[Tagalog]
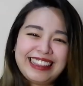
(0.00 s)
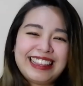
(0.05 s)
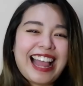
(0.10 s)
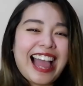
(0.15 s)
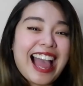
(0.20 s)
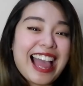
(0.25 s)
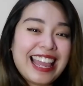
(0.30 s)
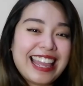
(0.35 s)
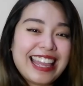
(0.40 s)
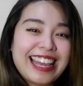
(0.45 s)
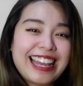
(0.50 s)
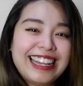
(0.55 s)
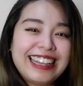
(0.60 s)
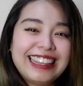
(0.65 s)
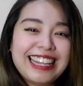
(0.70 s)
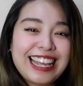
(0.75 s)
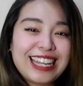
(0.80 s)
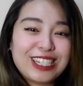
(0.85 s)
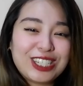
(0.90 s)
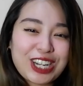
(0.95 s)

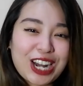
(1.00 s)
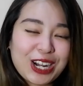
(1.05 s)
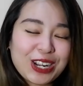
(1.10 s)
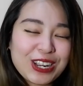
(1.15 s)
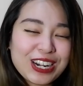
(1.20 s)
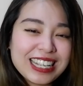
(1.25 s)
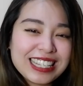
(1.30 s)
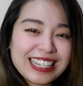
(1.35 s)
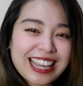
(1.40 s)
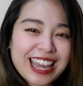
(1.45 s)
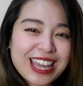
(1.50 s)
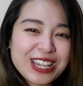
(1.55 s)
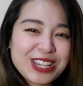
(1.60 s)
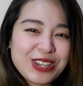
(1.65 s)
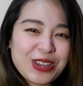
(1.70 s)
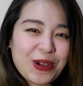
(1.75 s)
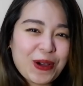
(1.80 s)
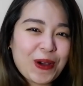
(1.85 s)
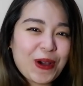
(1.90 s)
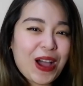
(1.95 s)
Dahil na-share ko na sa
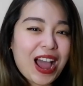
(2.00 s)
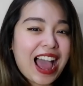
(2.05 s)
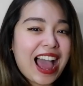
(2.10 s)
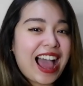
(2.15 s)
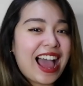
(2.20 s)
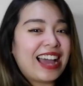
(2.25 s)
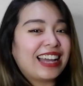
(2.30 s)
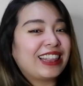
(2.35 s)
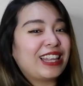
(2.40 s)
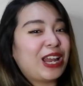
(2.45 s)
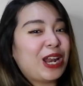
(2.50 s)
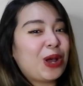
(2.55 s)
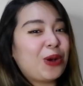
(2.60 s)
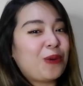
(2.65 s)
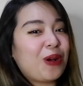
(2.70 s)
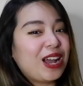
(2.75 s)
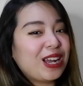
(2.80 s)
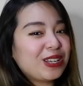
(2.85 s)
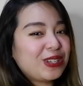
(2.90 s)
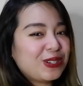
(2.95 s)
inyo ang
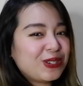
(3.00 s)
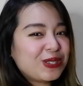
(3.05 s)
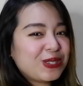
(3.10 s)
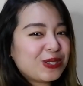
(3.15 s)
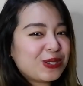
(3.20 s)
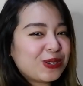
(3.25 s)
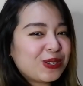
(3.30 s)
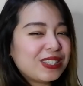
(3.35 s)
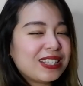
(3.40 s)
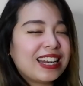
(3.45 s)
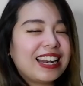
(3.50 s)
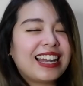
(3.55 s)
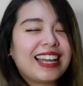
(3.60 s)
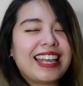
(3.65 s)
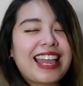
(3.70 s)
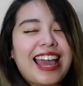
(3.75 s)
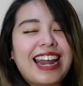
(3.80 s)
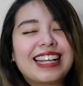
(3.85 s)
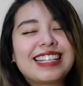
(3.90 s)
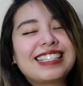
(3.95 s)
dalawang good news na
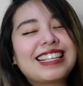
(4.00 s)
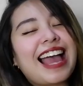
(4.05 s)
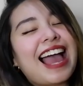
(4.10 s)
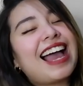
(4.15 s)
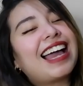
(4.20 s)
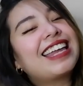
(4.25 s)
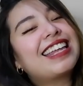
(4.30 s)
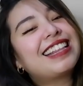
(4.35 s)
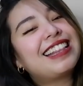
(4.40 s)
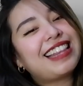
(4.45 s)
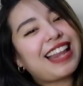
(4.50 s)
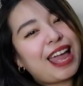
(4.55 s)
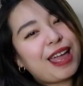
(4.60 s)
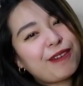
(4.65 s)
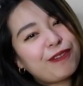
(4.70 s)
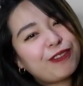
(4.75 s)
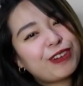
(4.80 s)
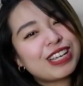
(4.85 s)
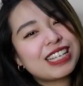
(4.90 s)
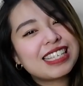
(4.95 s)
nangyari sa aking
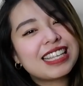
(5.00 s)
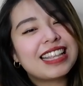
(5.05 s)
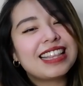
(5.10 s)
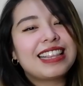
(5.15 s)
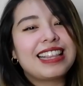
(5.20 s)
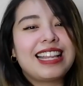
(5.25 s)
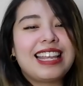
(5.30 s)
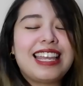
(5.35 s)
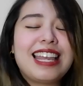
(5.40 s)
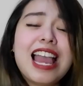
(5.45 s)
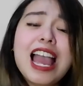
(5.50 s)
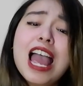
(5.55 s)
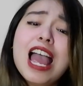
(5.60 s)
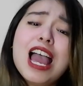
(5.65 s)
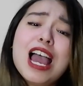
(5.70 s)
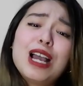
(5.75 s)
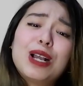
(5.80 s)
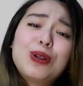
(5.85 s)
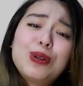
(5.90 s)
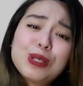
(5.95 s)
life recently,
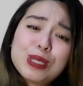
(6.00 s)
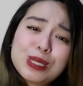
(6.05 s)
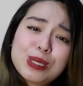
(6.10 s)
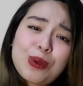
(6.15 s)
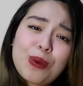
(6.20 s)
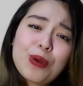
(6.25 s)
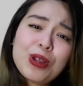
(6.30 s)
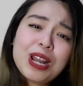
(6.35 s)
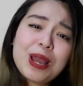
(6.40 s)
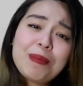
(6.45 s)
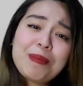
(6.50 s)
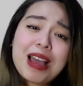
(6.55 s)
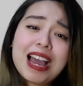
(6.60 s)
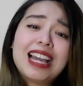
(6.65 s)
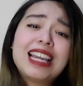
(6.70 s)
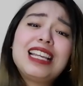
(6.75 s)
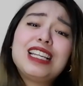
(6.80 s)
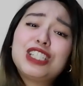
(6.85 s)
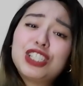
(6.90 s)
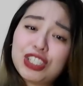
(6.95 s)
gusto ko
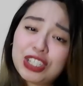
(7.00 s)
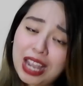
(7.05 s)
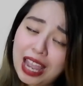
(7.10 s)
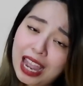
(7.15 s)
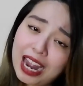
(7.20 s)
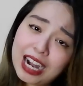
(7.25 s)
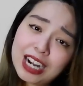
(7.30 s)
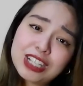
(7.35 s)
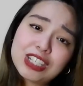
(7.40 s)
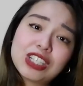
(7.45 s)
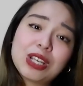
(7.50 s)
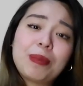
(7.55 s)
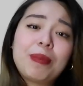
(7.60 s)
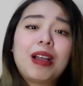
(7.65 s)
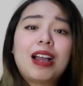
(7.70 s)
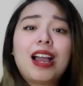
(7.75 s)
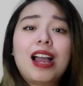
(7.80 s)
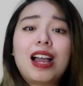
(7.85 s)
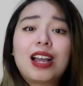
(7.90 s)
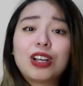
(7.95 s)
namang i-share sa
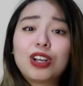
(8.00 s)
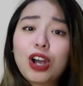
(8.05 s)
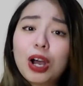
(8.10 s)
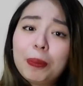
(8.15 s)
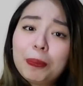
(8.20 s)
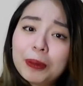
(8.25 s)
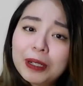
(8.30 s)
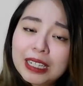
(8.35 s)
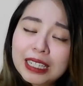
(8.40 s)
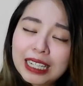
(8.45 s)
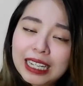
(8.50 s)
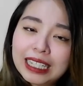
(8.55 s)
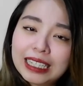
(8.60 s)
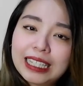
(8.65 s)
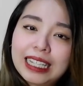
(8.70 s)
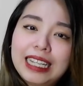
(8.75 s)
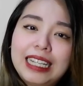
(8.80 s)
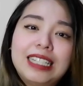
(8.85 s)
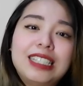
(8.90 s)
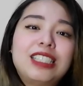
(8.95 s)
mga couple
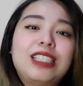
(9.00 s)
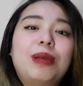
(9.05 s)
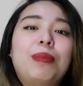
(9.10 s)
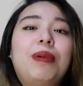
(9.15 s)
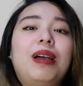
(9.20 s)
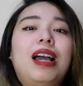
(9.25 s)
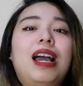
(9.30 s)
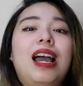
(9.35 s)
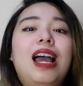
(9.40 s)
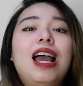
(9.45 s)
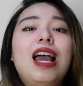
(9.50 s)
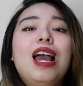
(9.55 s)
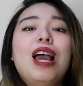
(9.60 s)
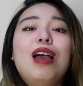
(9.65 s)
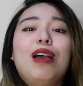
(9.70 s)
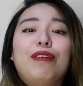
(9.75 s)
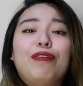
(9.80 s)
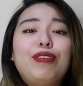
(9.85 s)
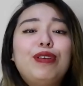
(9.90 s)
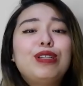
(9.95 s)
natin, sa mga
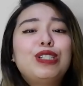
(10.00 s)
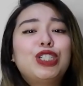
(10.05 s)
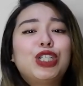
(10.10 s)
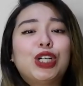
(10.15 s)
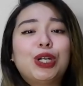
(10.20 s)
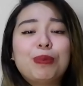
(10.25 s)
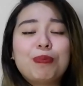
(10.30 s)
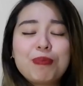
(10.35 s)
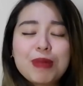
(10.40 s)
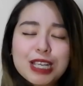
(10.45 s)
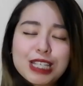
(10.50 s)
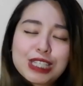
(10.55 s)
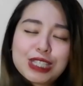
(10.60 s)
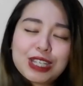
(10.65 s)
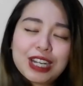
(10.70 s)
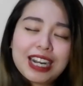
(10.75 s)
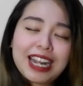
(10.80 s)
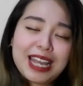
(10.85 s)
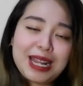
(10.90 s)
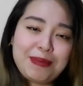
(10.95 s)
future
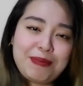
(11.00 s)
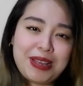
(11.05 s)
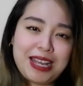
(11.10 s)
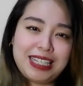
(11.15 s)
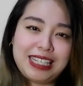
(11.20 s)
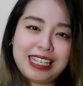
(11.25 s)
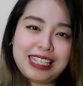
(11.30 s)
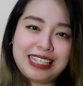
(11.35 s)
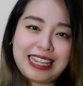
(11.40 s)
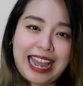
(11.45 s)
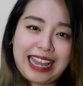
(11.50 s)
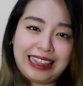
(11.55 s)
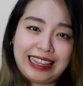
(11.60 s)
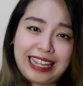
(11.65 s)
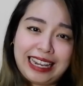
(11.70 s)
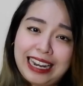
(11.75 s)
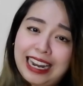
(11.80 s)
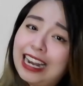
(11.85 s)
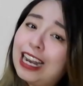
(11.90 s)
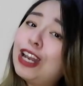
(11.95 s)
Mr. and Mrs.
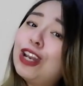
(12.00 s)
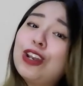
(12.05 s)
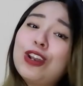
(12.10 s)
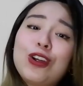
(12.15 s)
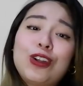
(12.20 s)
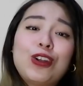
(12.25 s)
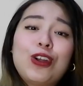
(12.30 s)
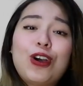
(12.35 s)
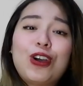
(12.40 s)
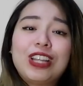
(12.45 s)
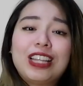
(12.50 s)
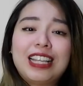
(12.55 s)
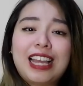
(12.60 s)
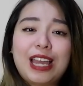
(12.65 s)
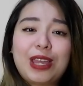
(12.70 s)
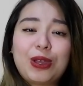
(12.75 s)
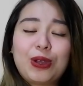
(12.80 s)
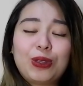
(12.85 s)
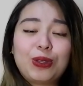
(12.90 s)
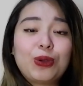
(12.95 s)
natin na nanonood
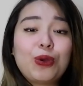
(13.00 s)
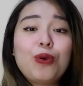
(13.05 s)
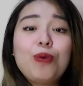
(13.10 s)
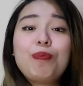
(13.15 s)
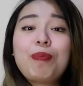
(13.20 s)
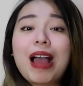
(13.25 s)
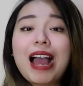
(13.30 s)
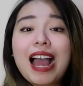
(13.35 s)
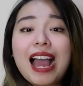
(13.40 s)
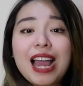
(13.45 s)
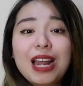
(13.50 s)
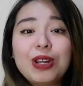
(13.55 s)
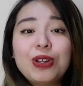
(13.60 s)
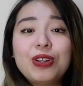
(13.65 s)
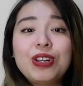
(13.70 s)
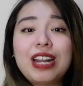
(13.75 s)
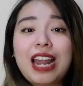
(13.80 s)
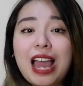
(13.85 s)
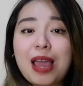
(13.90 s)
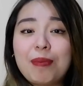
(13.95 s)
ngayon kung
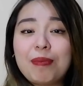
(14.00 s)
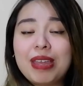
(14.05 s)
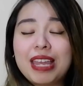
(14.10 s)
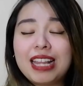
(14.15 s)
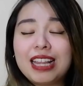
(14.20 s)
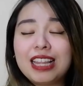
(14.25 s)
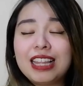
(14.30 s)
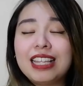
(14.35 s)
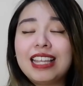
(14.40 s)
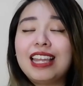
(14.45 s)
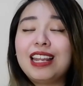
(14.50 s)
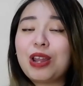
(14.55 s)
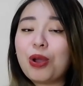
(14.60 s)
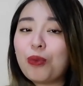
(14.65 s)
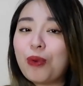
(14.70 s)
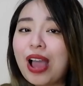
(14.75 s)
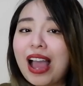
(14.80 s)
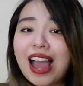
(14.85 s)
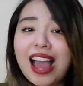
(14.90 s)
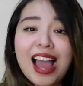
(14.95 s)
paano namin
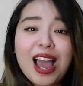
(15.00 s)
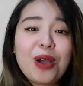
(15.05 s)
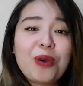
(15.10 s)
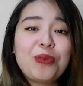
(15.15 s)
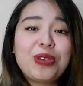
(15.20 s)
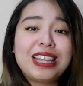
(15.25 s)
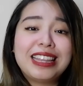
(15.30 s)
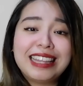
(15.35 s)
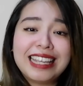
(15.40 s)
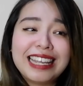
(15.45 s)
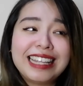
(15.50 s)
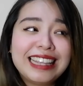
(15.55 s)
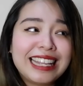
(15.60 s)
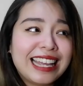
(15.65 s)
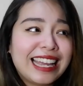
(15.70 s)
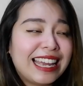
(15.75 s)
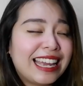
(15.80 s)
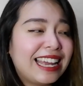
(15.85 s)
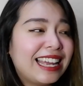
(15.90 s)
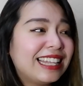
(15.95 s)
ginawa, how we did
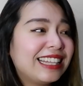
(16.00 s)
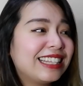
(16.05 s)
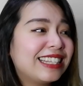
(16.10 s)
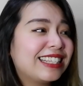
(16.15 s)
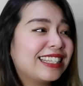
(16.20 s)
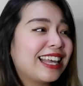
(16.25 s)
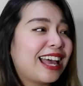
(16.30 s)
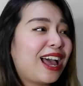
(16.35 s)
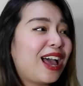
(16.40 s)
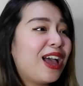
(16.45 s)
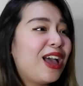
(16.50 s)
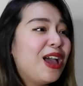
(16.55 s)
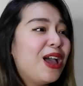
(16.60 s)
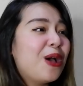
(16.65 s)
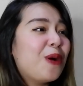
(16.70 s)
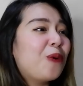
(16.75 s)
it sa